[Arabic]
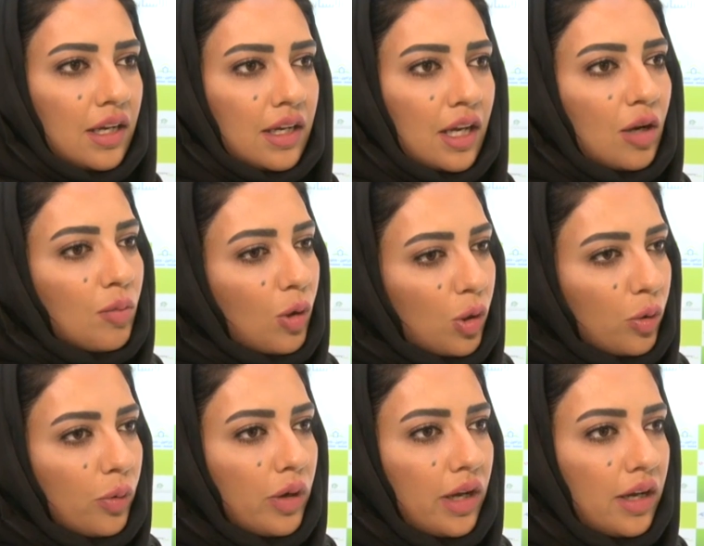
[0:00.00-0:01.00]
كان
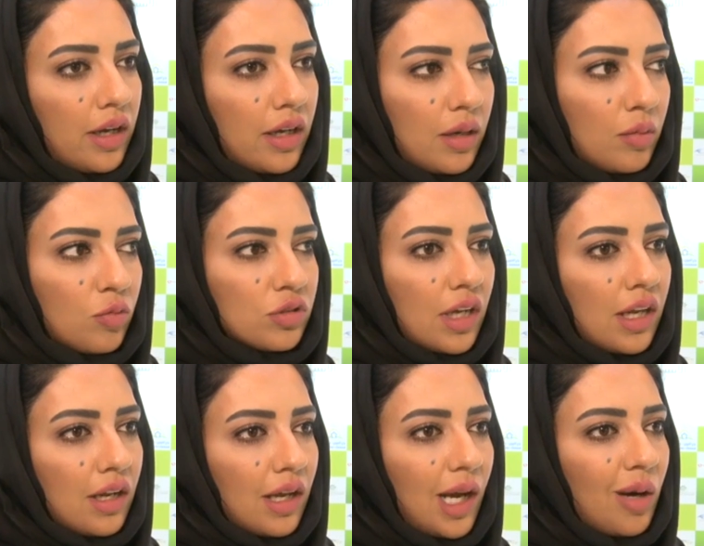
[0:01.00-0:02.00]
الموضوع
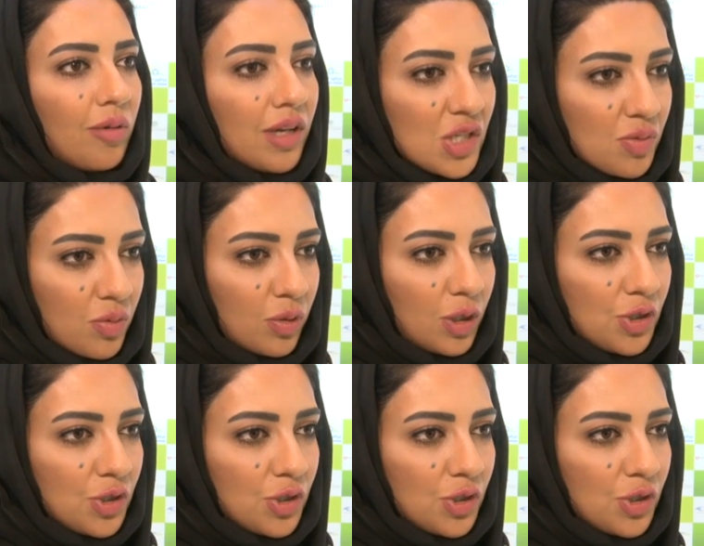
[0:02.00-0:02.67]
متعلق حول إكسبو